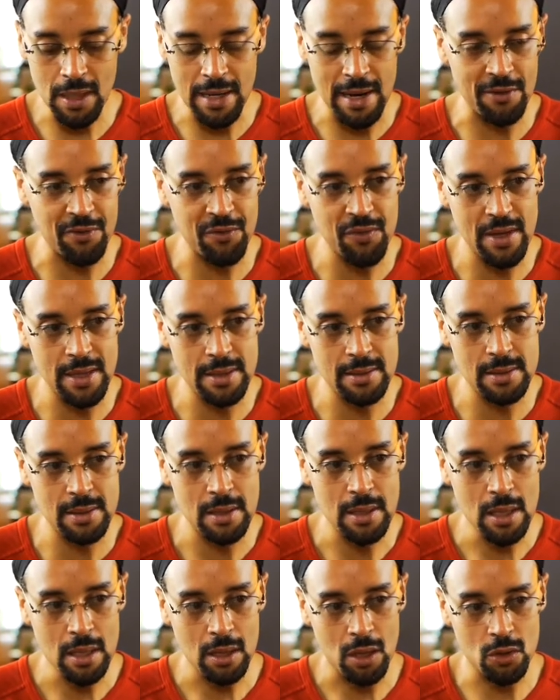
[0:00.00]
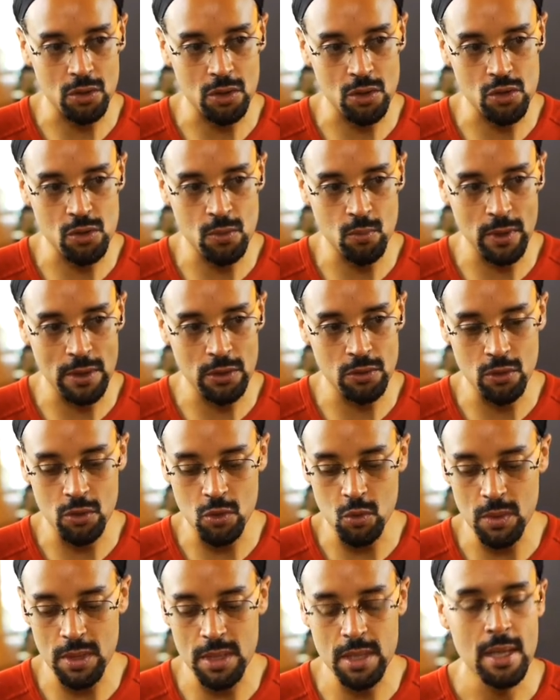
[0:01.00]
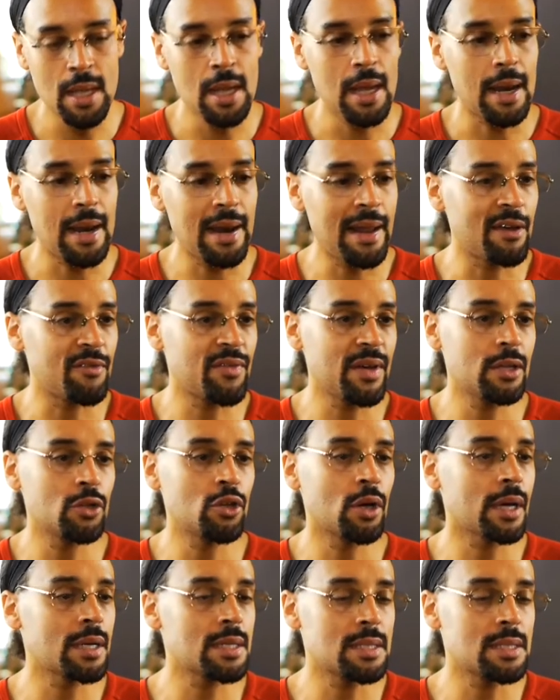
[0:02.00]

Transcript: la fête dans une boîte de nuit, la, veille, d'un